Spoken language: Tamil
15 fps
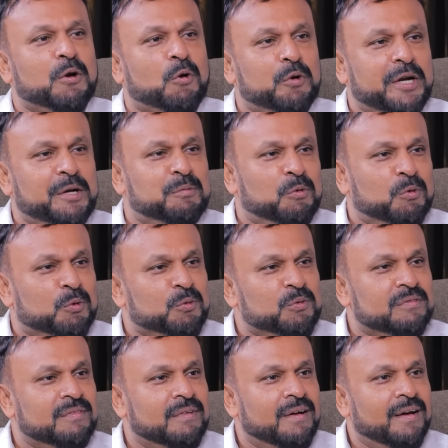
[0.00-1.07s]
நீங்கள் கொட்டிட்டு போகணும்
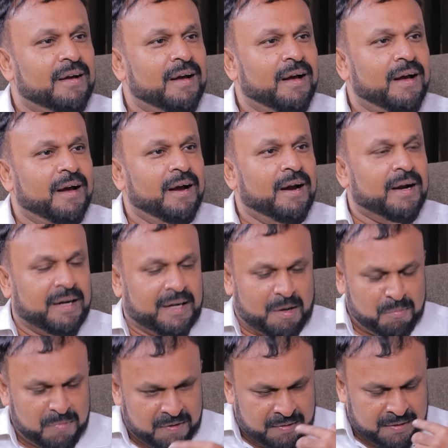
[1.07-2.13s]

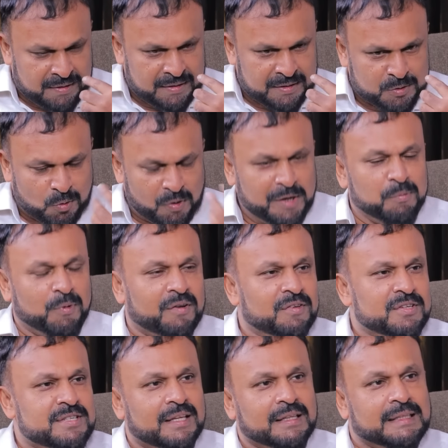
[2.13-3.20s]
நம்ம சொல்லிட்டு போகிற
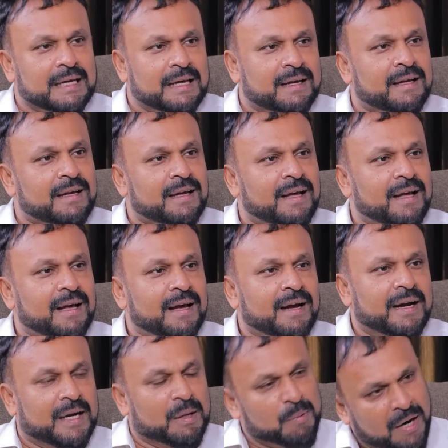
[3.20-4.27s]
விஷயத்த
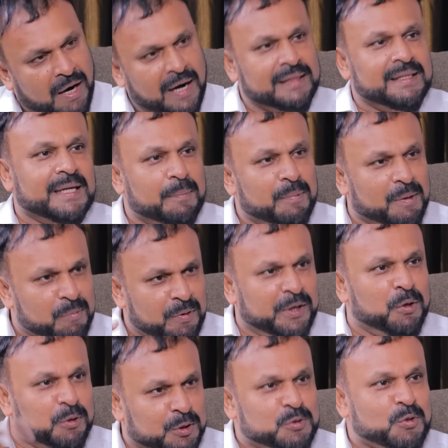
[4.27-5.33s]
நம்ம காலத்துக்கு அப்புறமும்
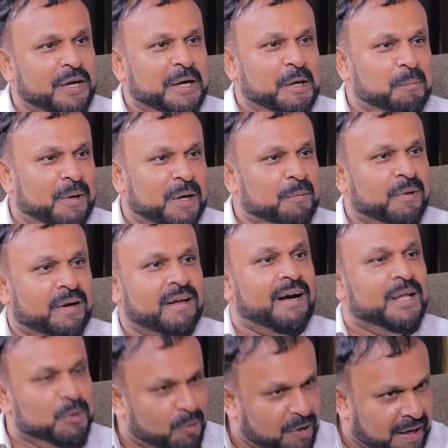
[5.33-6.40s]
இன்னொருத்தர் சொல்லிக்கிட்டு இருப்பாங்க பாருங்க
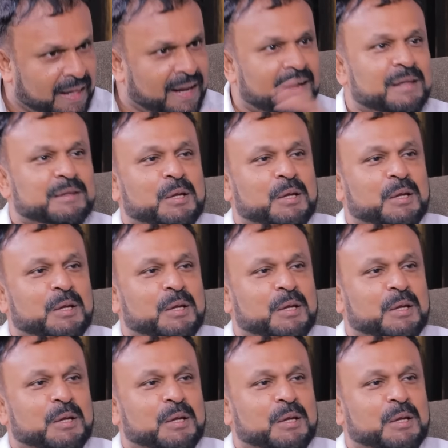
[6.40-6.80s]
அது ஒரு நிலையான